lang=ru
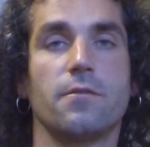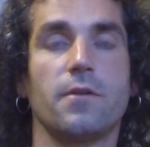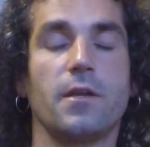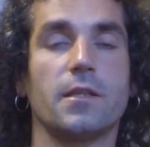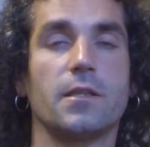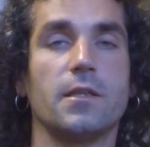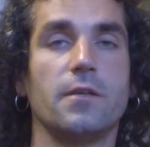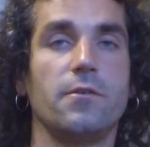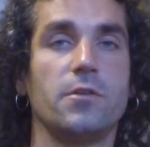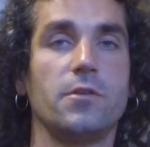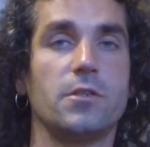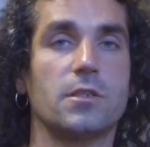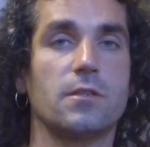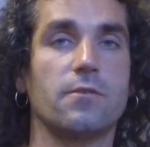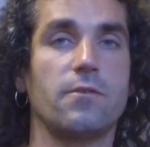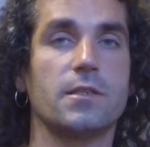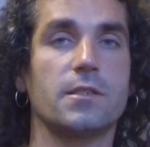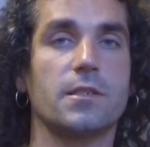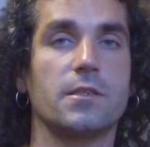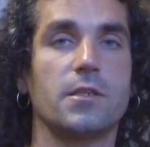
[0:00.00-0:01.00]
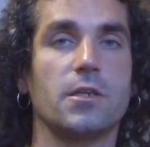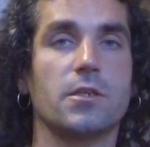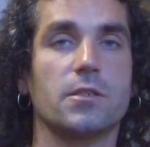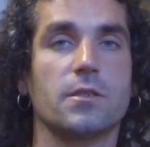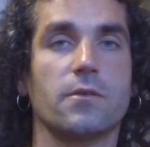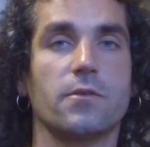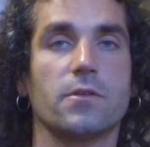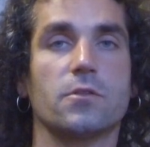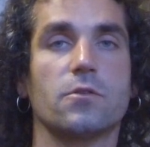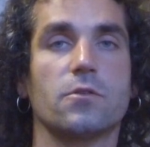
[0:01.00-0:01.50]
вредные вещества
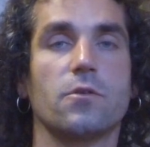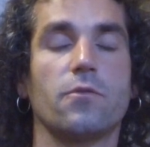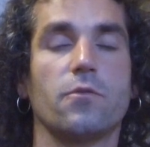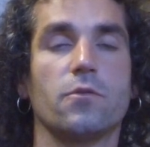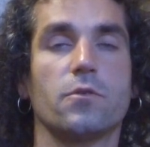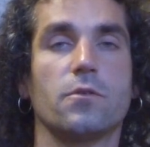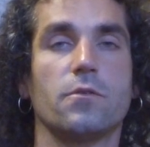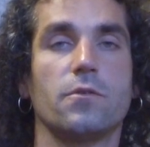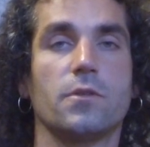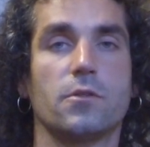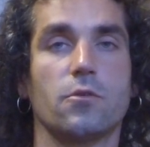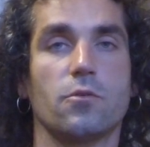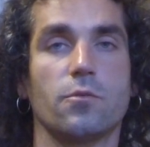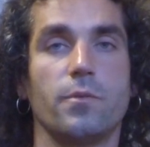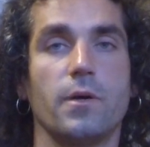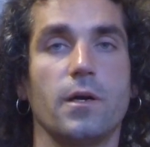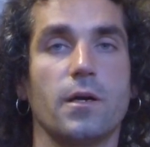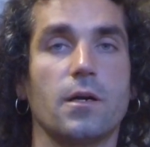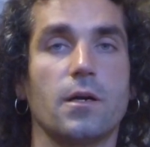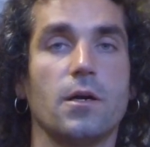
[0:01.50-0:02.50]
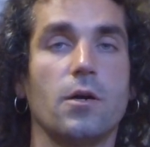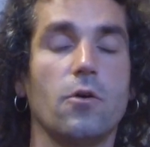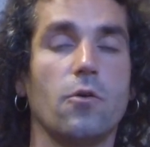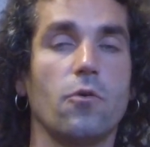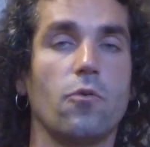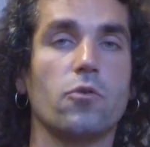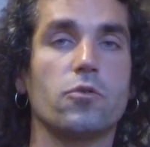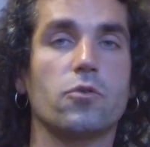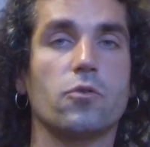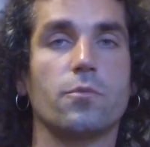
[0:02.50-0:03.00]
содержатся в основном в отрубях.
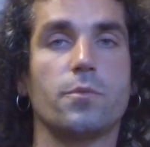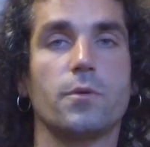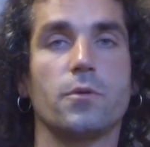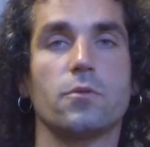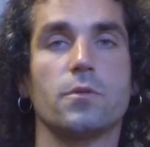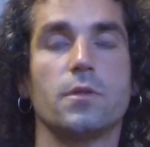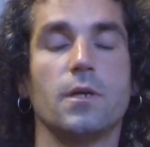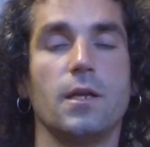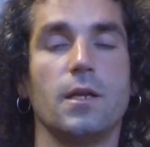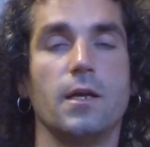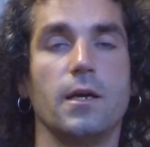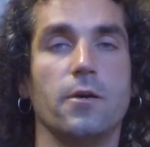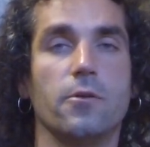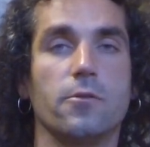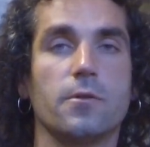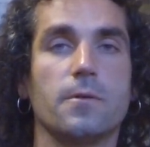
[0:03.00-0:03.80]
Отруби удаляют.